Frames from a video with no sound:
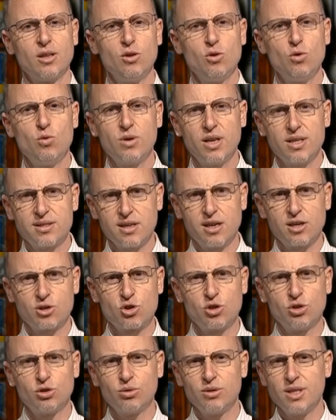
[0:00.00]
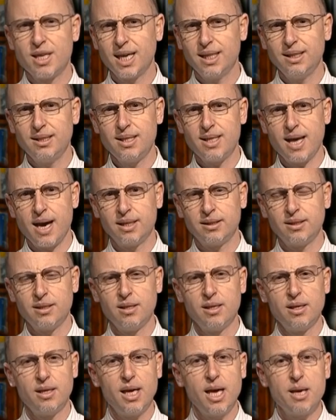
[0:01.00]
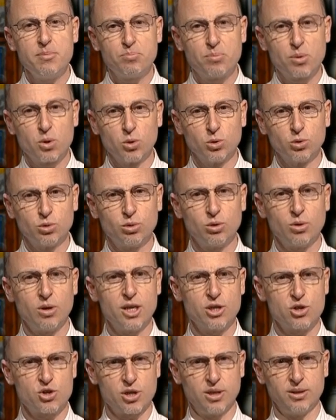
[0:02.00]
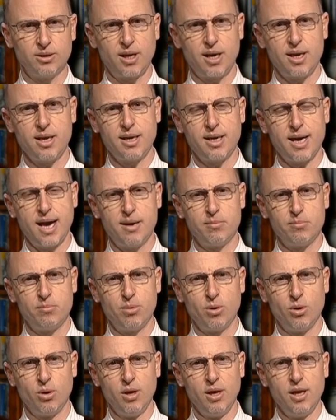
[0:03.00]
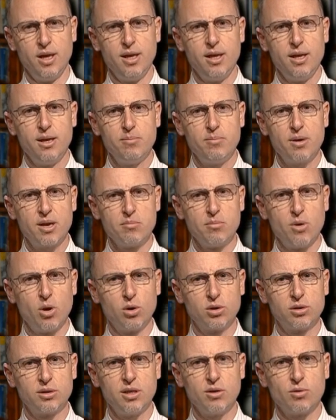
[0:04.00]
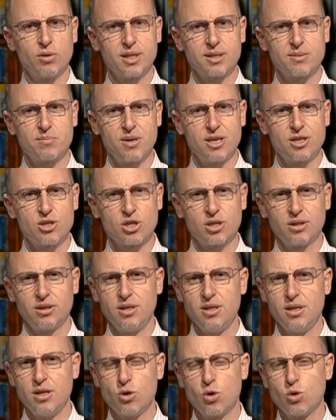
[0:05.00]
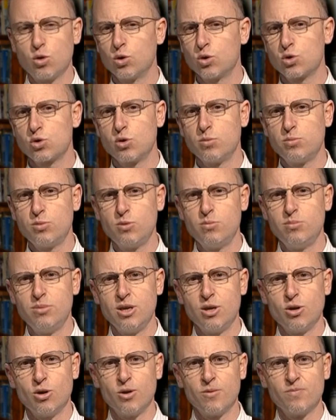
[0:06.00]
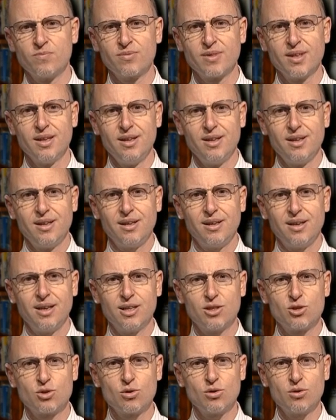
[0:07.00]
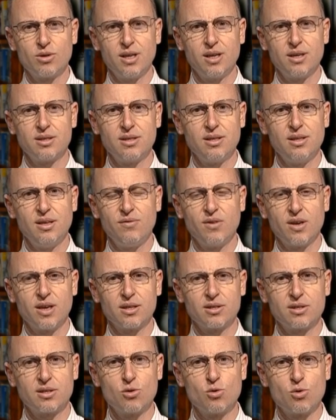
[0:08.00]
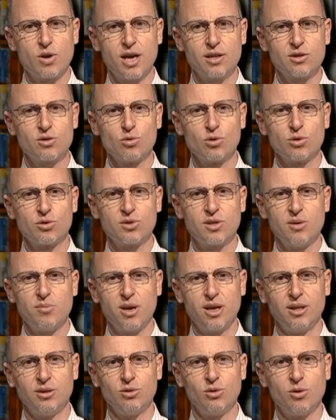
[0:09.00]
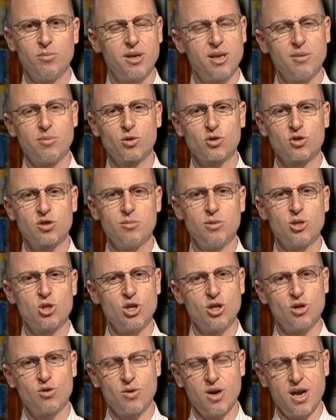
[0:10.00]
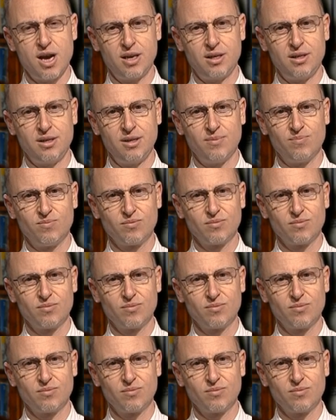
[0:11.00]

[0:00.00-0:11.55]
Un esercito di candidati è pronto a scendere in campo. Per molti una specie di concorso pubblico. L'elezione significa assicurarsi uno stipendio per i prossimi cinque anni.